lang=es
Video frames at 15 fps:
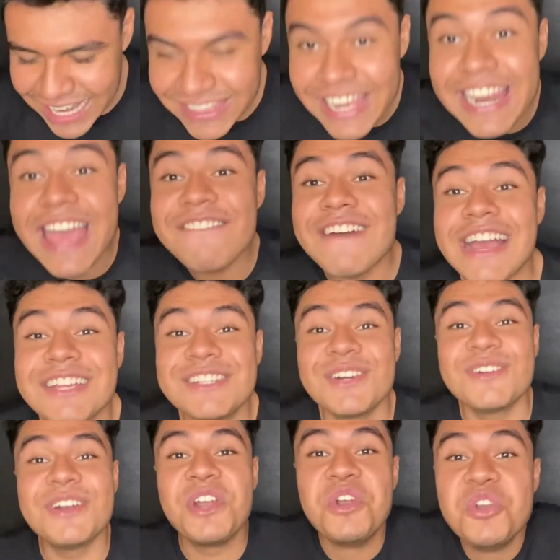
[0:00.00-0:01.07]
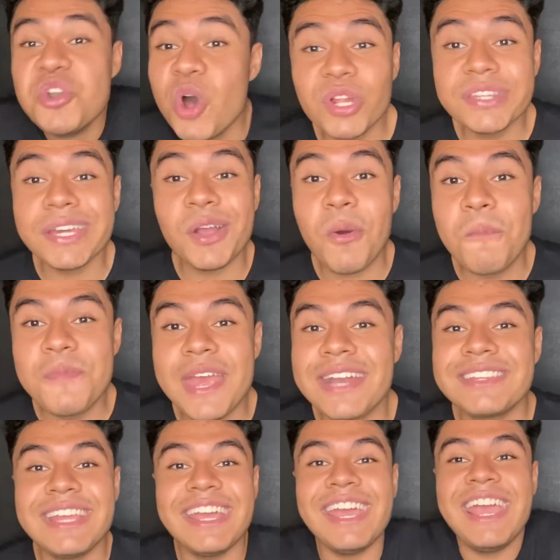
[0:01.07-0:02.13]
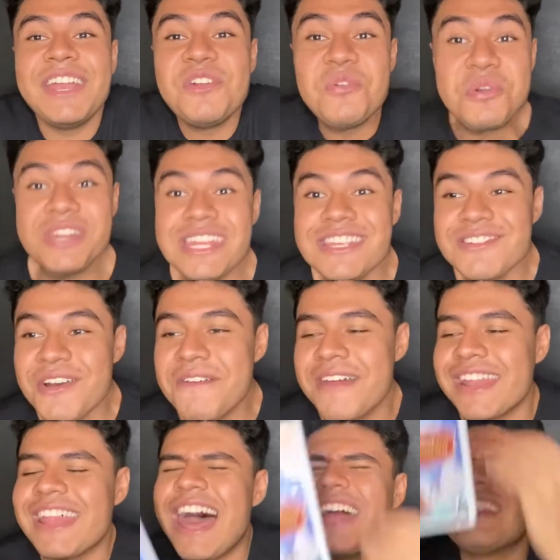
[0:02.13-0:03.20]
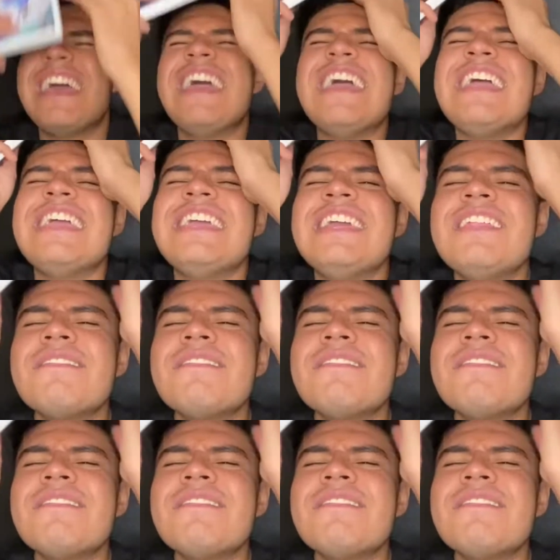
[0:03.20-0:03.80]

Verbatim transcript: de live action no se convierte en un niño de verdad. Y de